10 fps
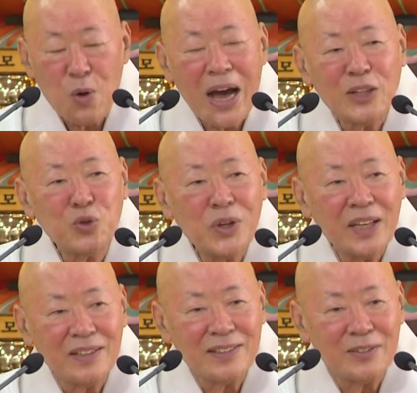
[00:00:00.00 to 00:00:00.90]

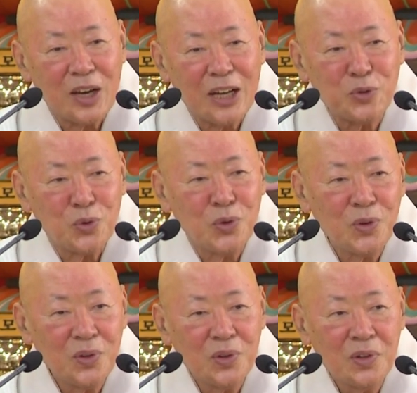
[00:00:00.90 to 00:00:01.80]
화두에 드는 거야 화두.
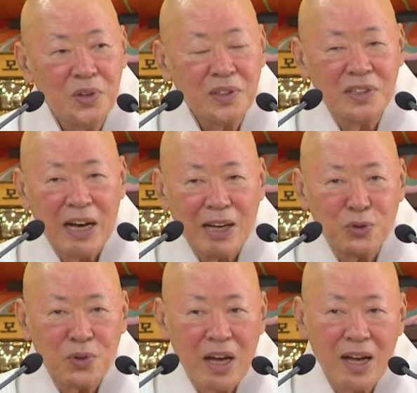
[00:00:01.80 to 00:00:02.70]
그
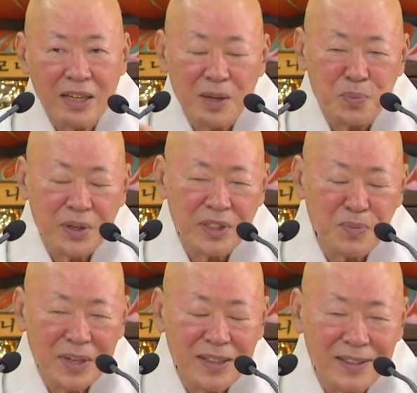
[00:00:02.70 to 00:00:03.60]
화두가
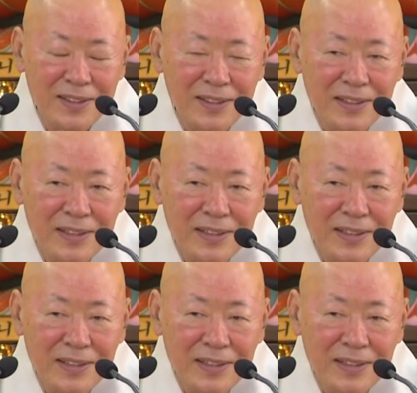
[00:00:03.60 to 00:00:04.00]
깊어지면